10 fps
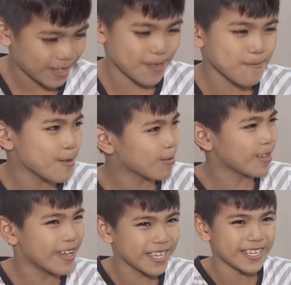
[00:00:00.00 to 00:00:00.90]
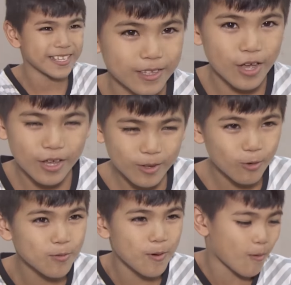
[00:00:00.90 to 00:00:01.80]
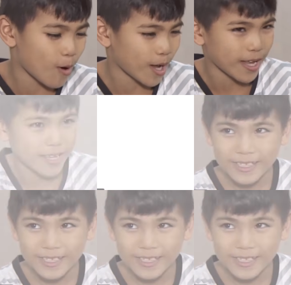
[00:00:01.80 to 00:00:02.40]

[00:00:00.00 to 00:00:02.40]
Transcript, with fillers: kiếm nhiều tiền để nuôi bà ngoại.